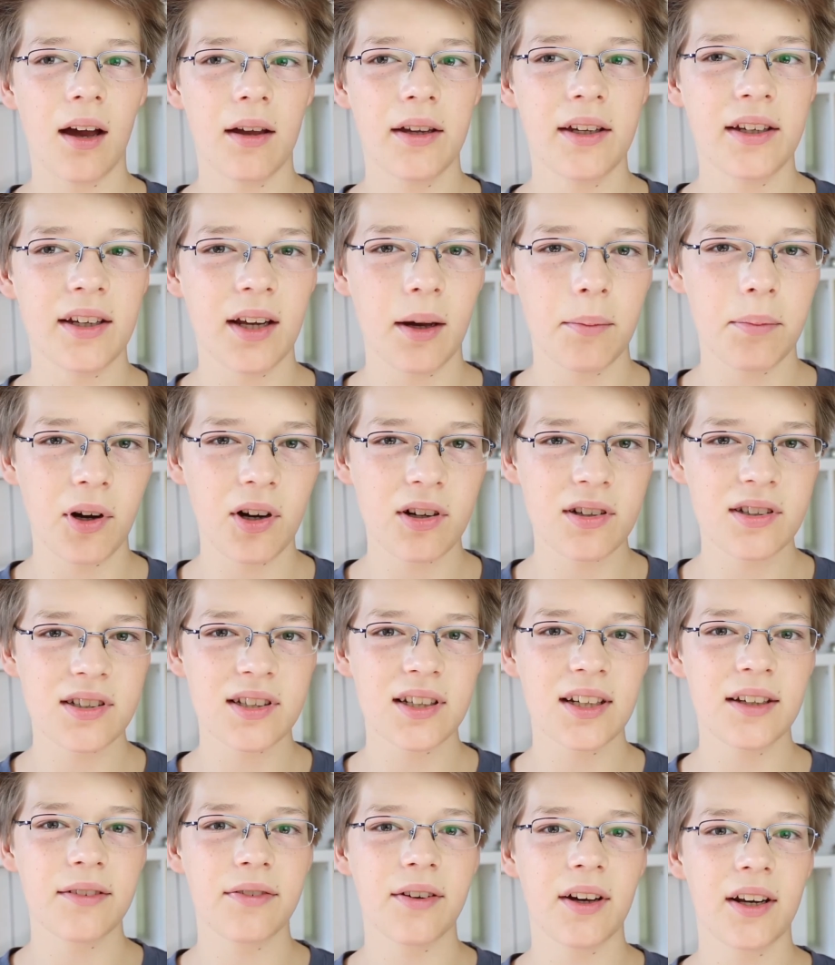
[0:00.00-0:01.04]
In der Box
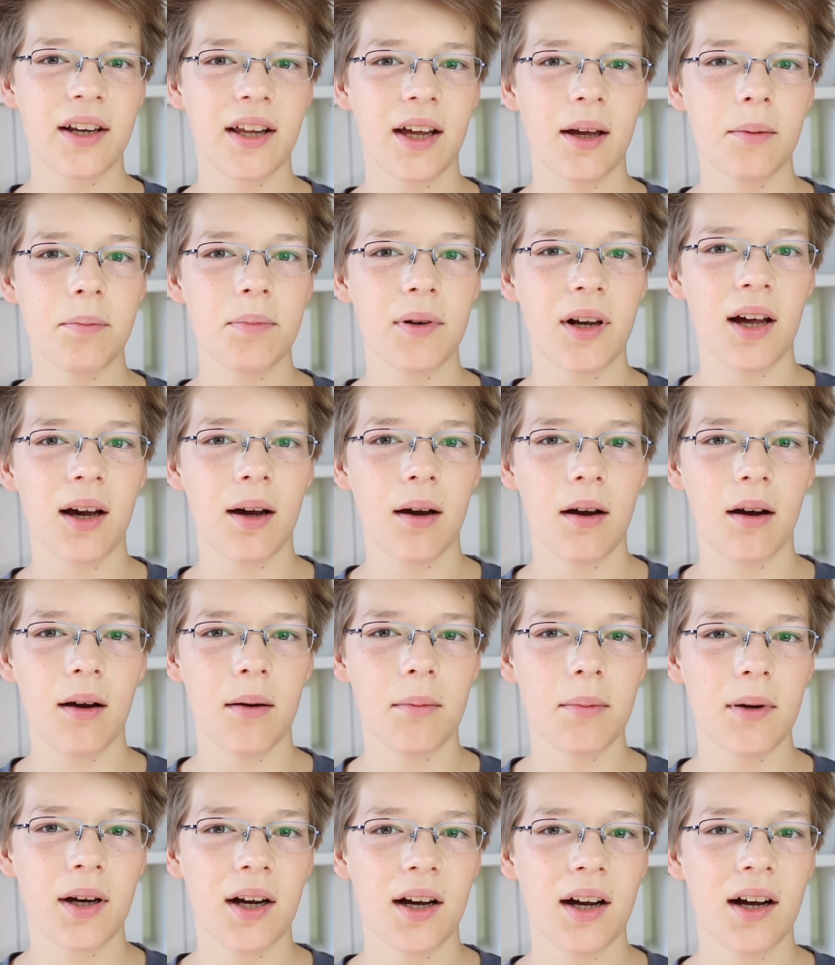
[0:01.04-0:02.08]
liefert Apple
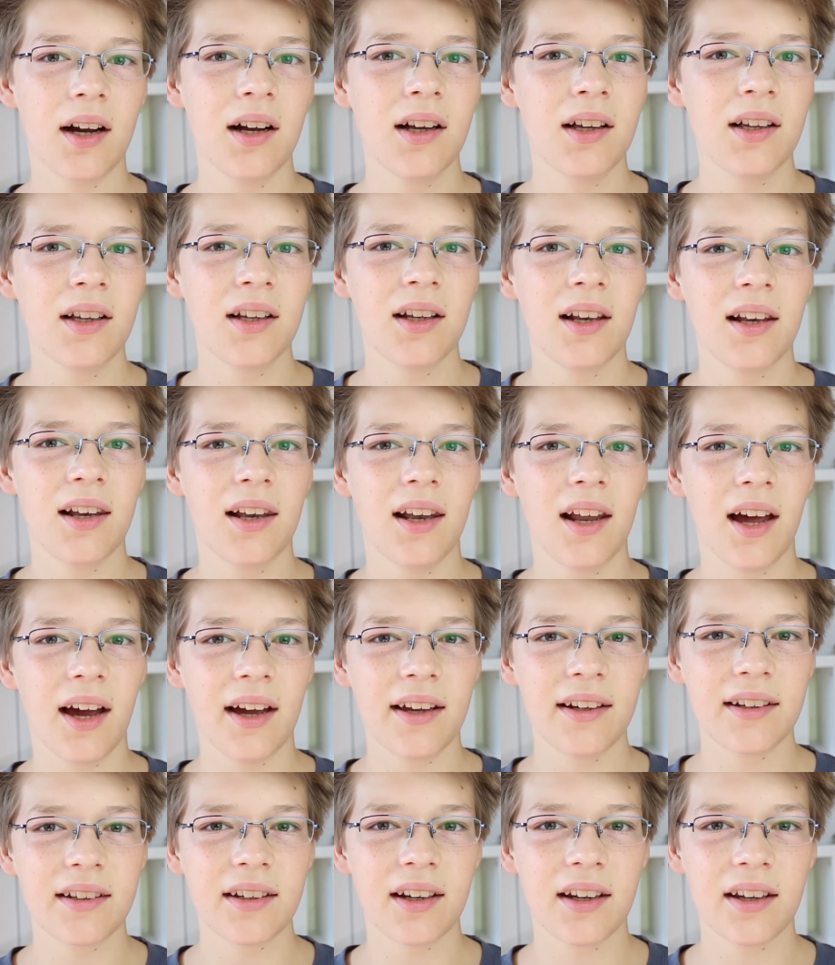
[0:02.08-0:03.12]
aber
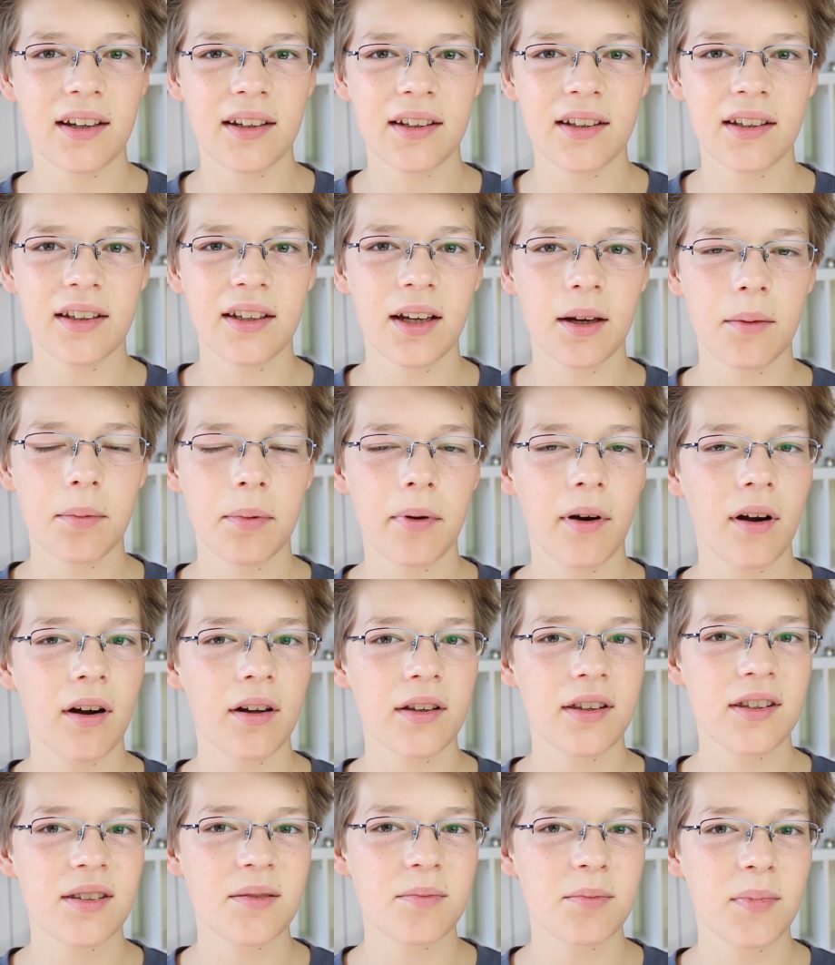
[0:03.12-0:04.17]
Lightning
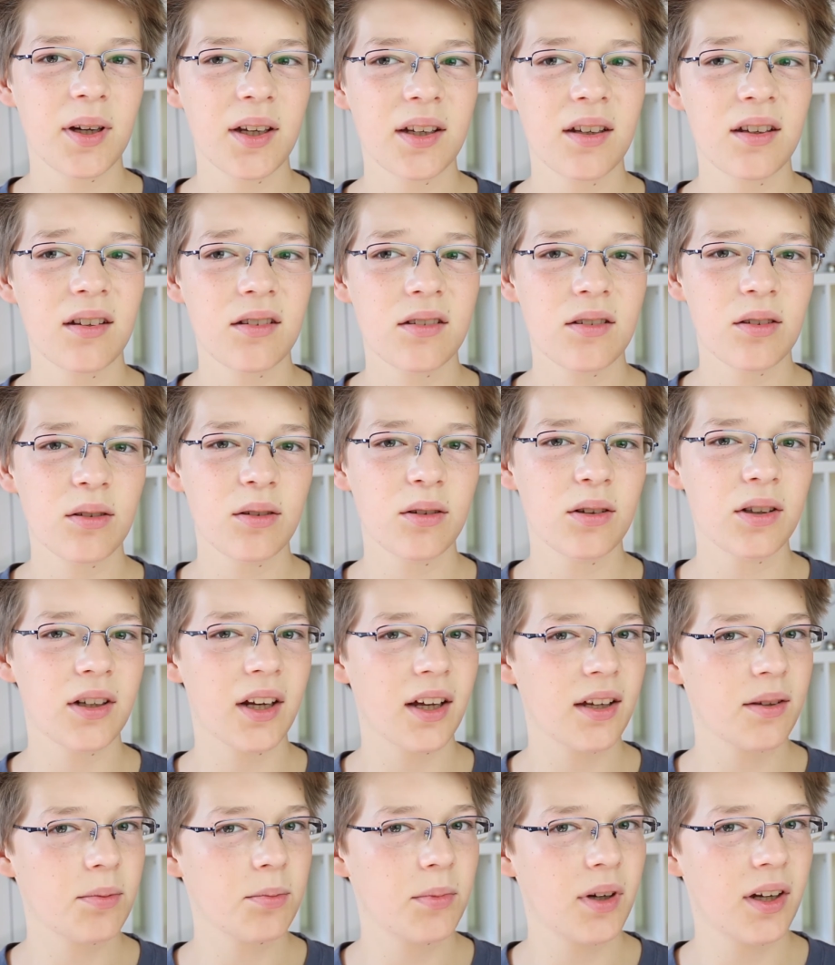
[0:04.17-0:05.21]
Earpods mit, so
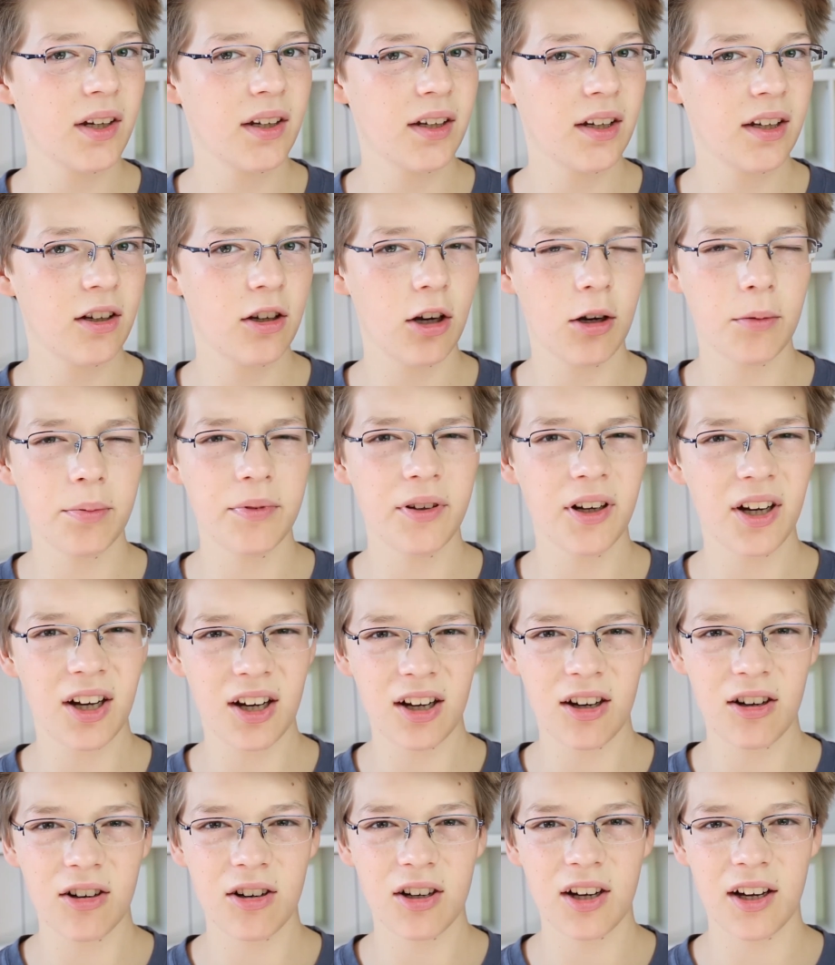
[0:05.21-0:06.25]
dass man die
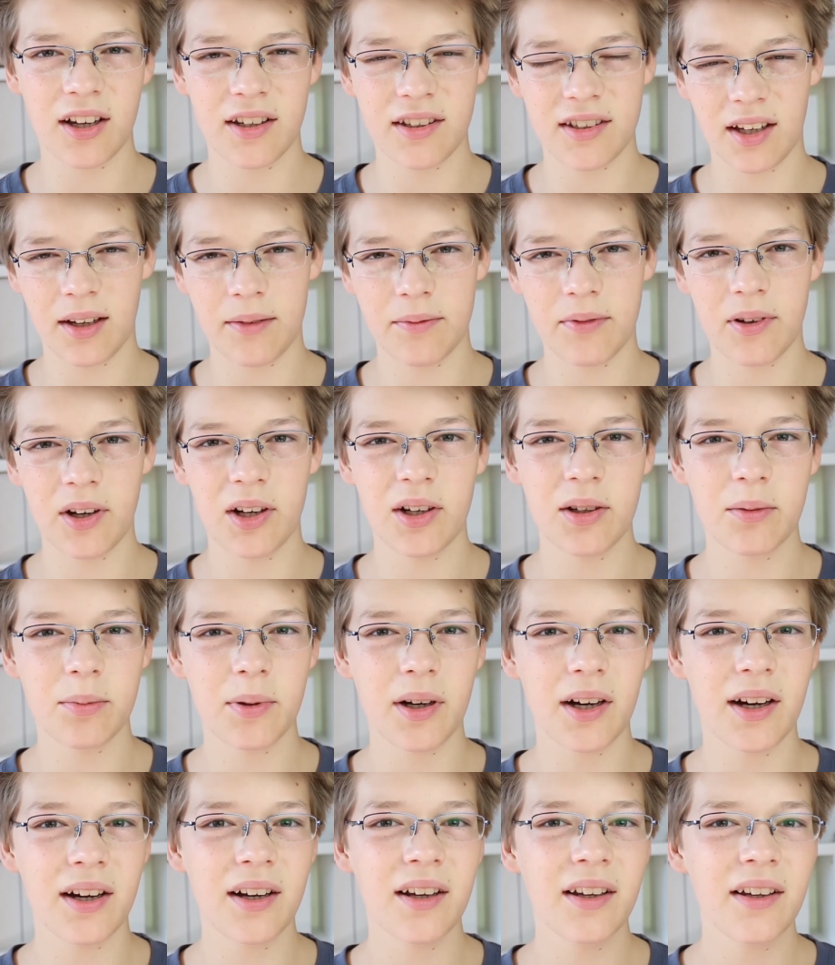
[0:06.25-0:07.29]
Kopfhörer auch ganz einfach
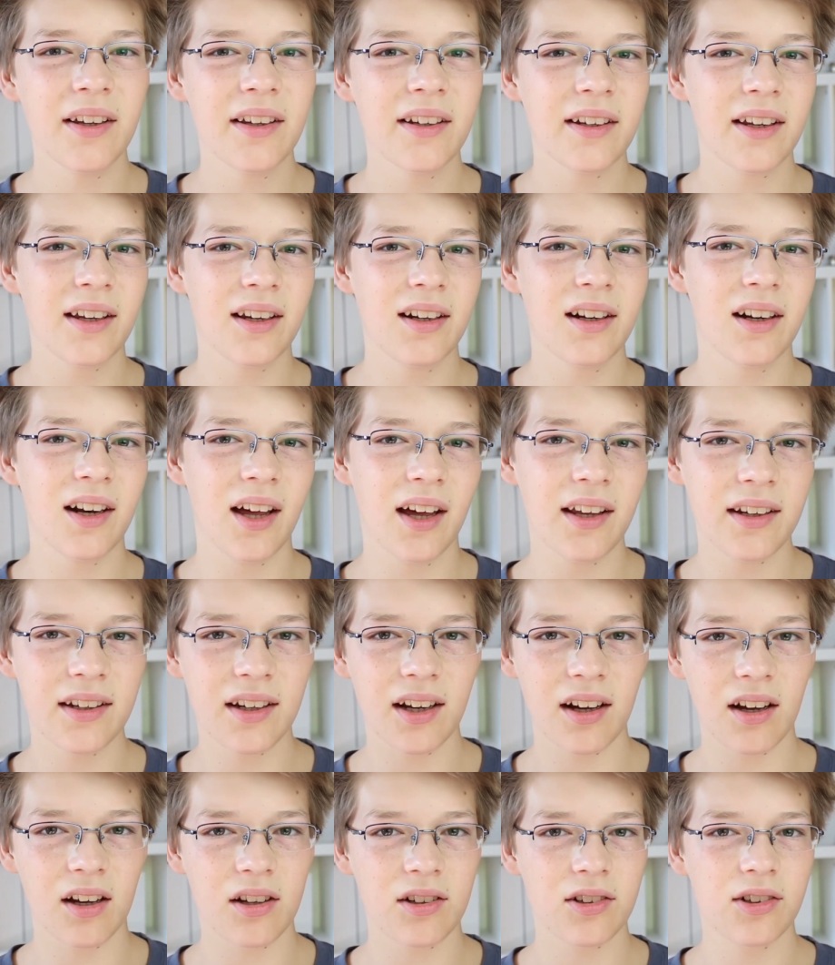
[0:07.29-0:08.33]
über den
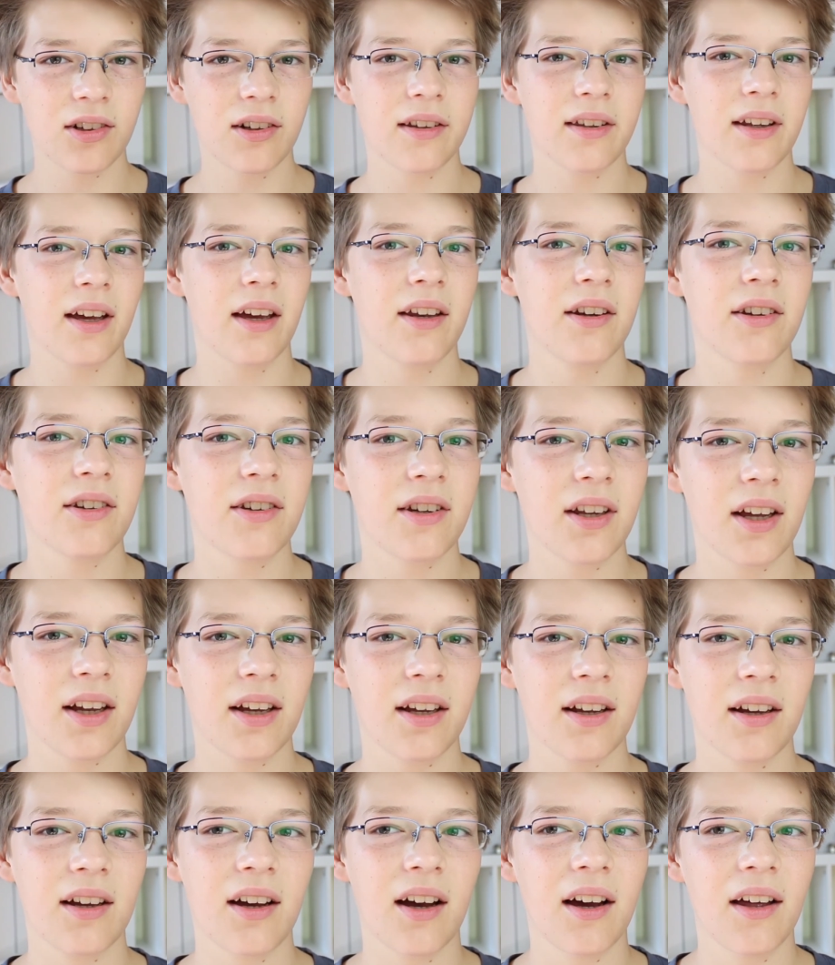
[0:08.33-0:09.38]
Lightning Anschluss
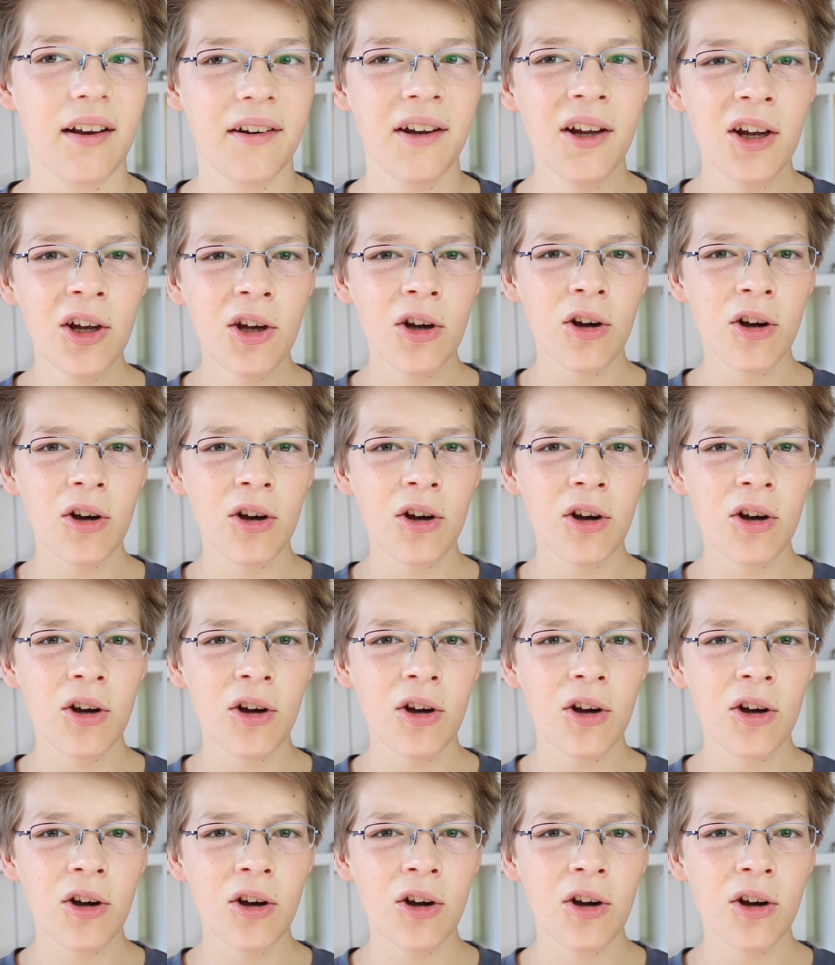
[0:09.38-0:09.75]
einstecken kann.